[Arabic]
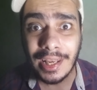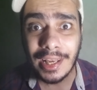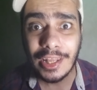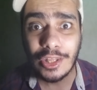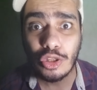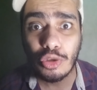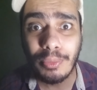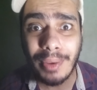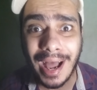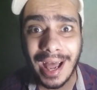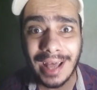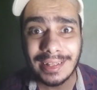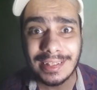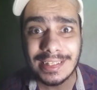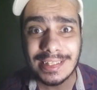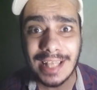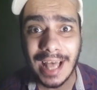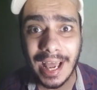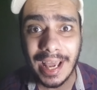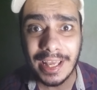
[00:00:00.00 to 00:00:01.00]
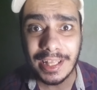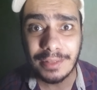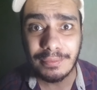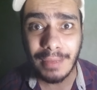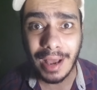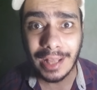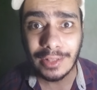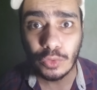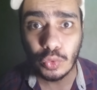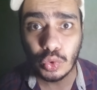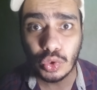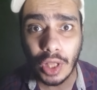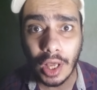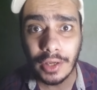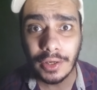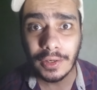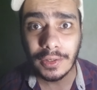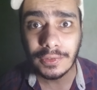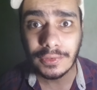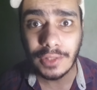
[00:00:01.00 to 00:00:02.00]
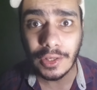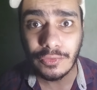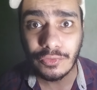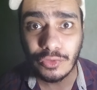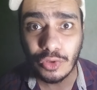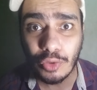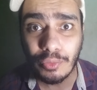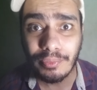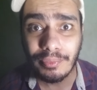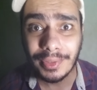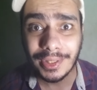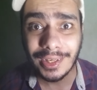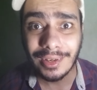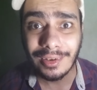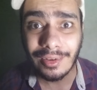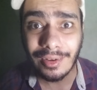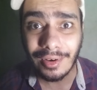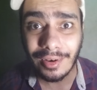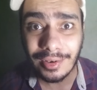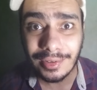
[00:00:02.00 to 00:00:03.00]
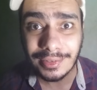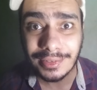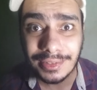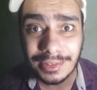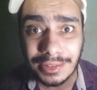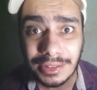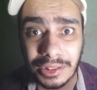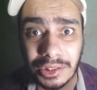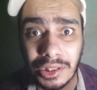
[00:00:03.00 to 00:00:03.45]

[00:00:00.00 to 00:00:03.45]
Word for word: لأنه بعد ساعات معدودة هيخطفهم من الأرض